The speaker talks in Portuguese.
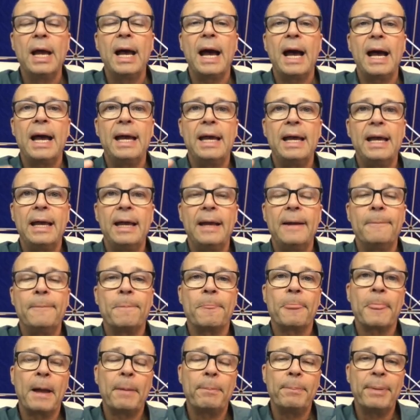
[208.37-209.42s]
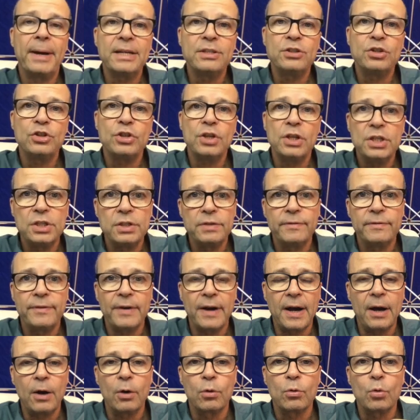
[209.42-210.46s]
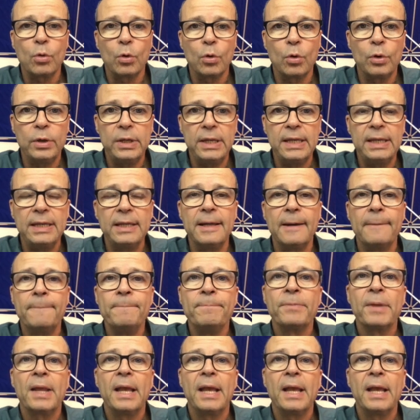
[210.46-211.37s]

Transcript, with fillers: É, a parte gengival colorida,